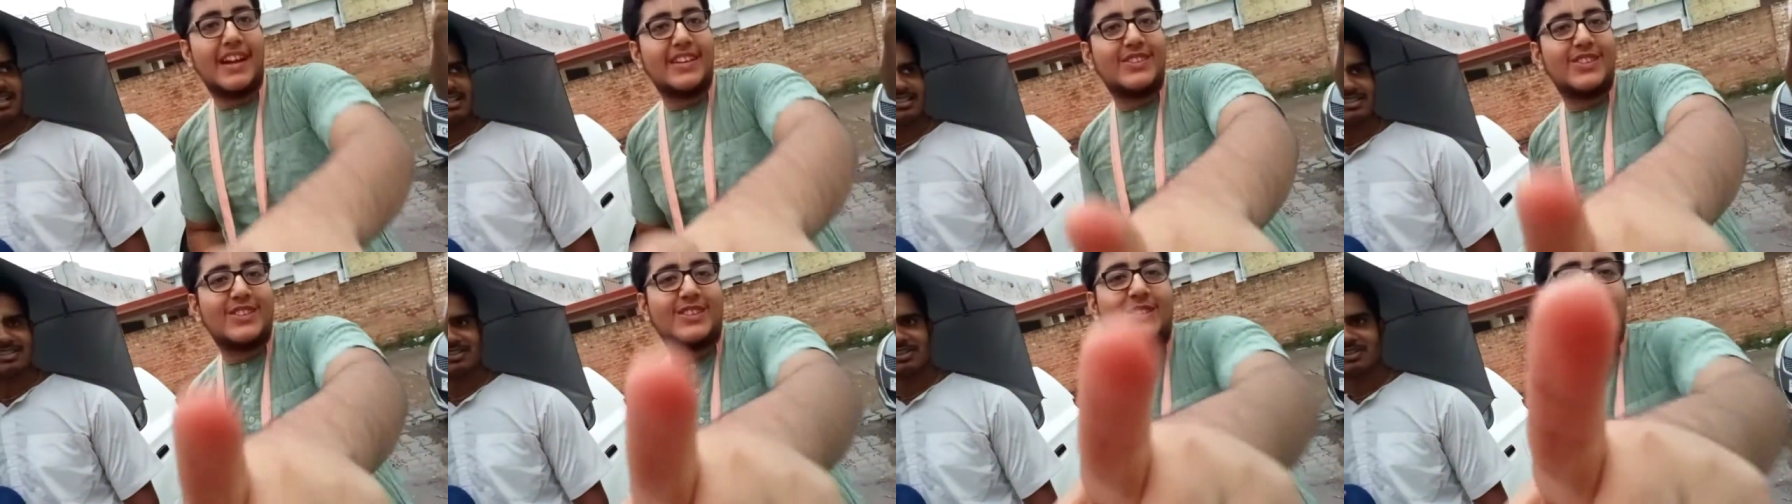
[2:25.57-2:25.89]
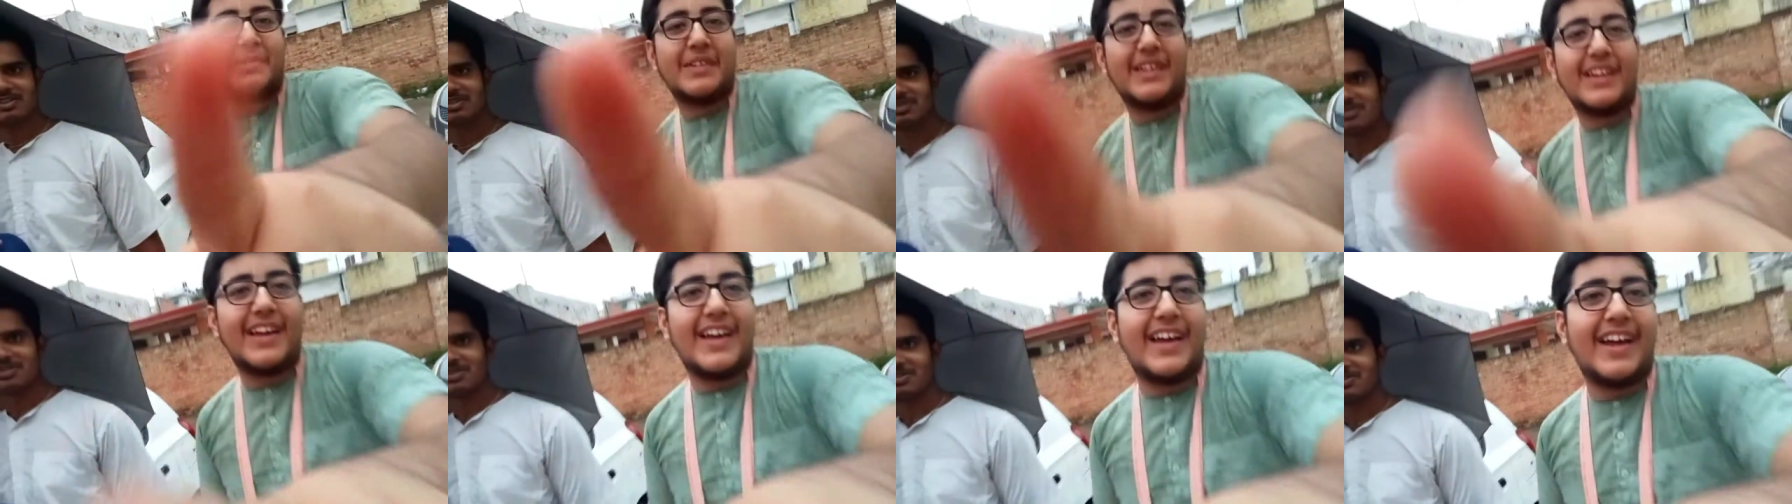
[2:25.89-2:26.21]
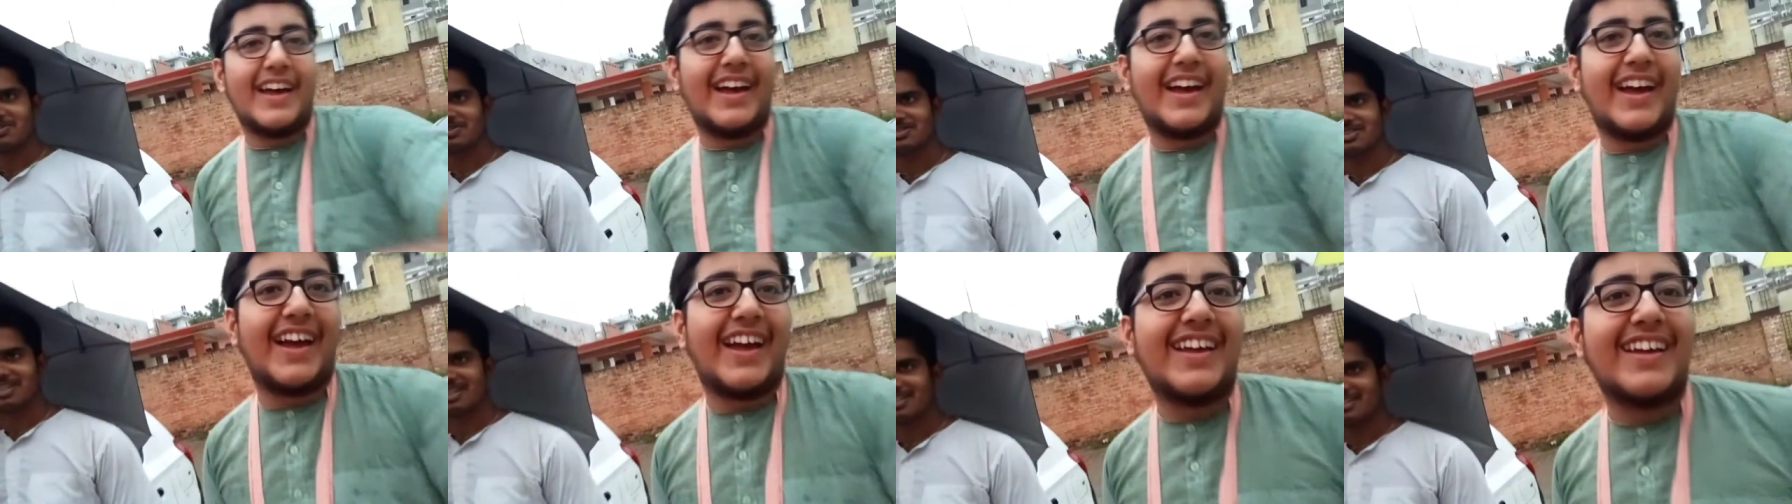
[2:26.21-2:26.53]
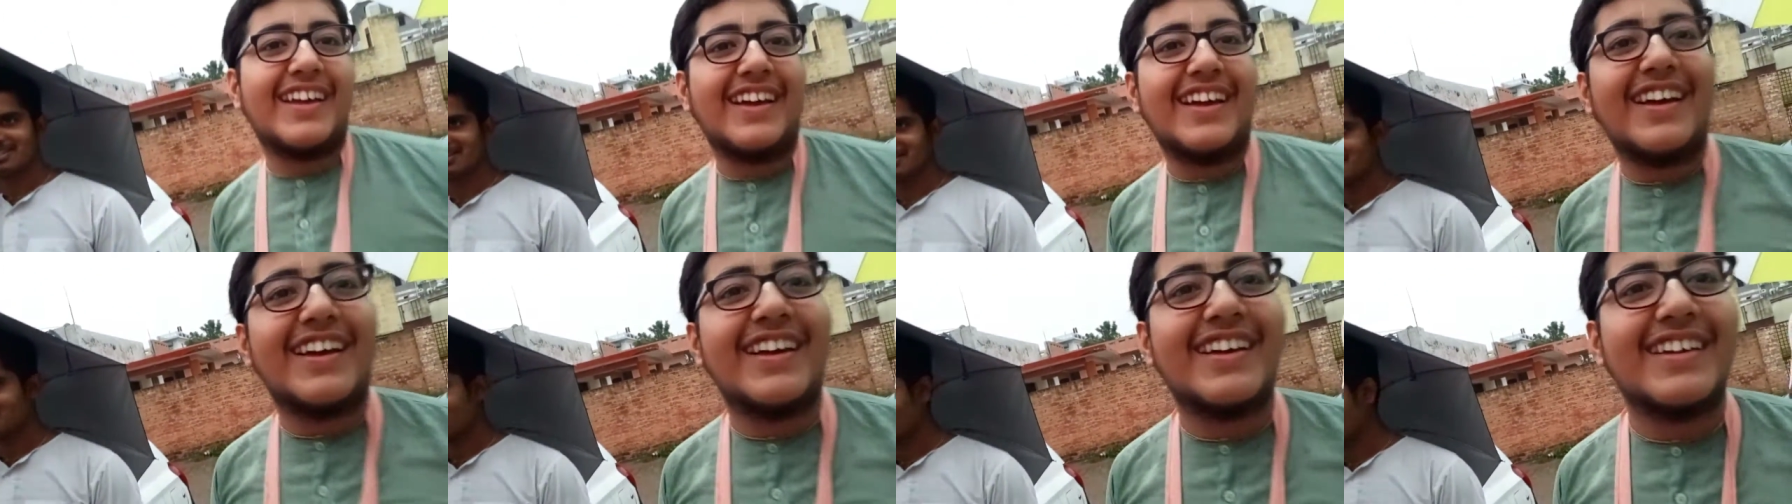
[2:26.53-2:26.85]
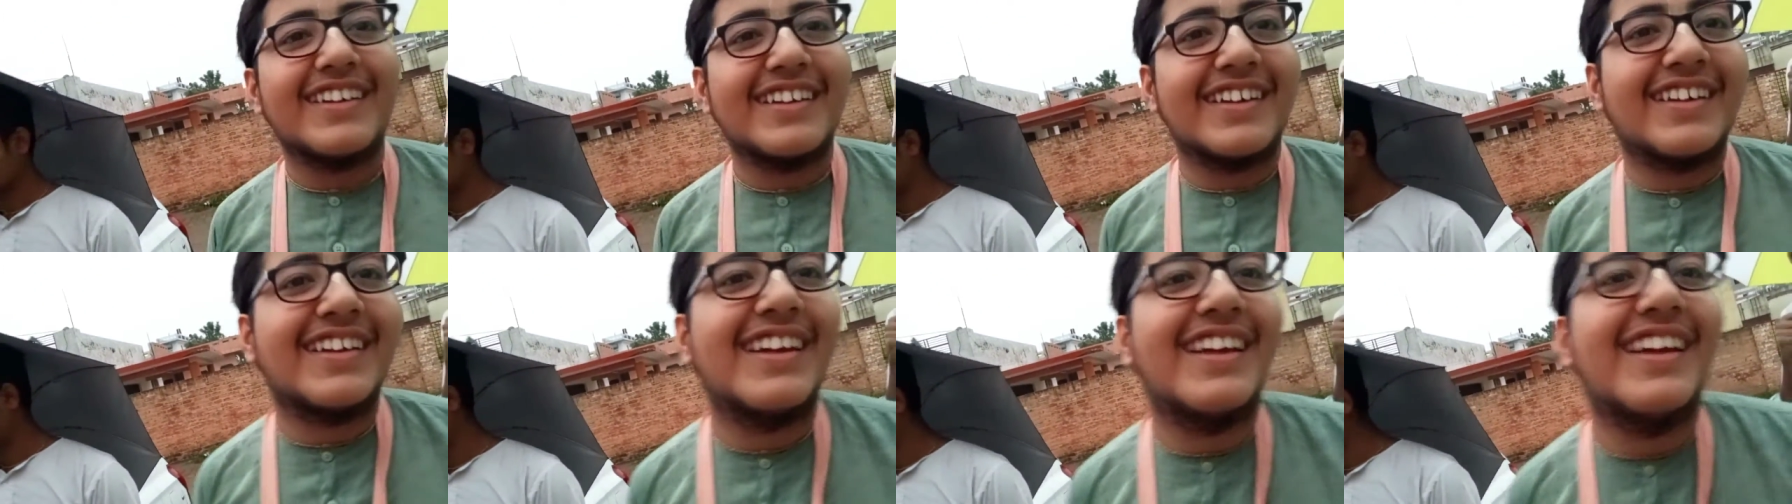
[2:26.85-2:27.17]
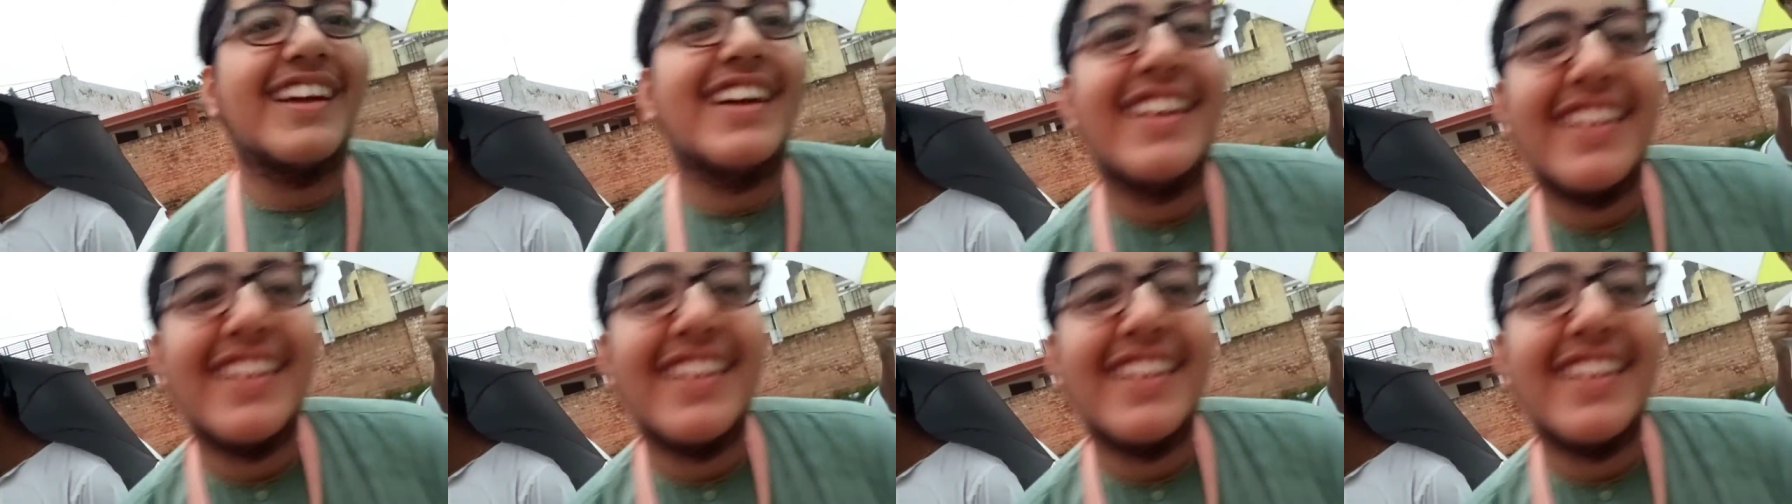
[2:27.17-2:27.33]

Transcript: मेरा दुश्मन है